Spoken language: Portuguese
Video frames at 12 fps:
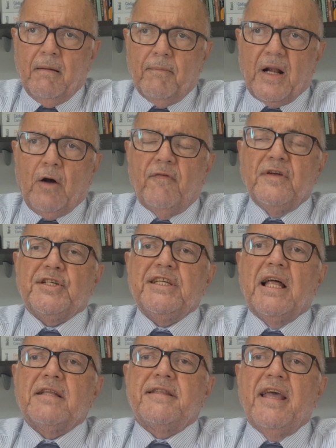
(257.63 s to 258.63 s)
para o
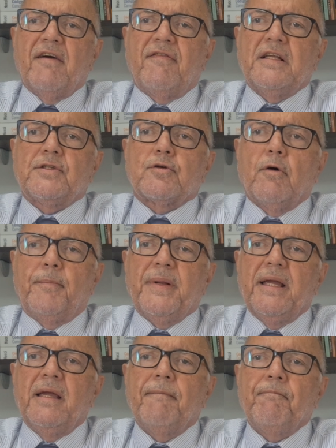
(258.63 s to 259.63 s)
vigilante de eventos
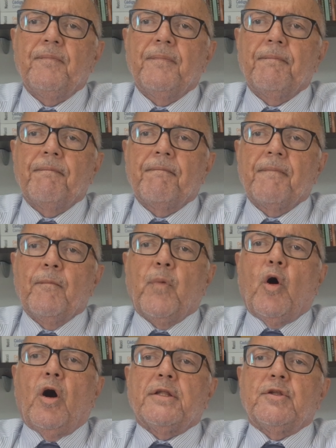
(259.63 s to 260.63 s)
cumprir.
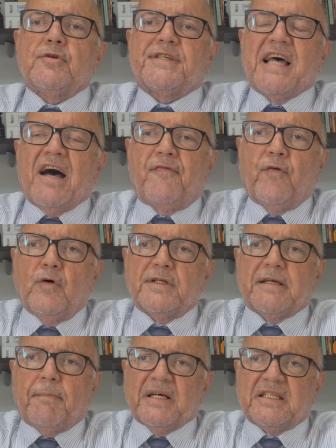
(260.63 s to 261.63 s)
Pode usar
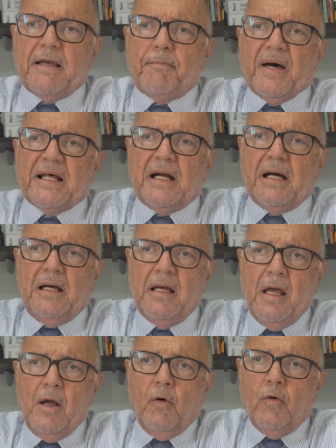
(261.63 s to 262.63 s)
força para separar
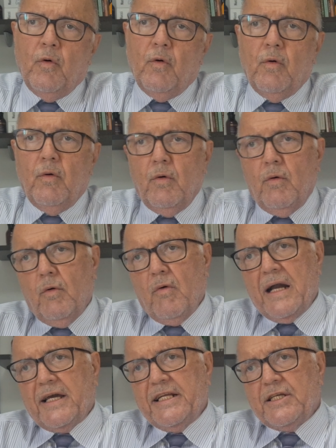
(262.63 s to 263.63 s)
o, o, o
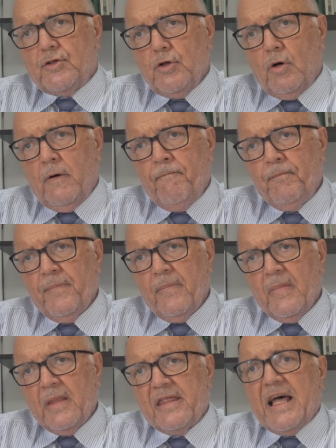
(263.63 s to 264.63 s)
agressor
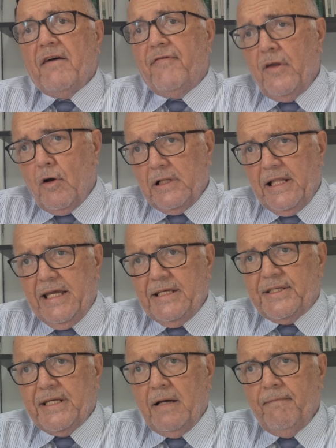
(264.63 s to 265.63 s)
da
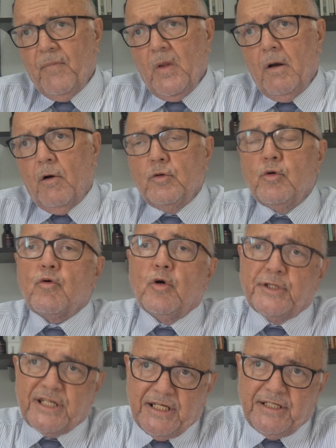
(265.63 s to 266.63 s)
violência ou do
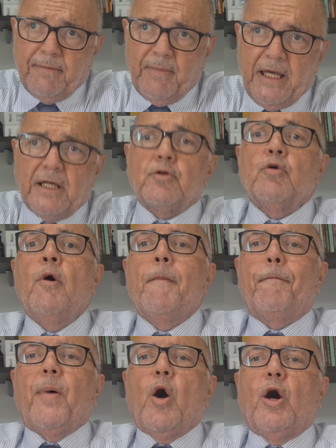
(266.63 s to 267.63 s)
constrangimento
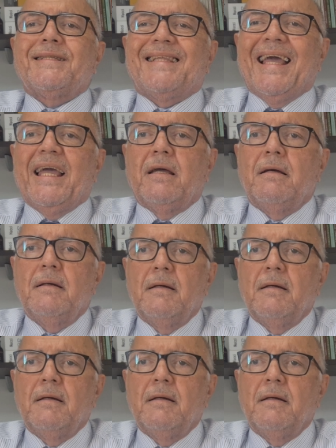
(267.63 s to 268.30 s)
pode,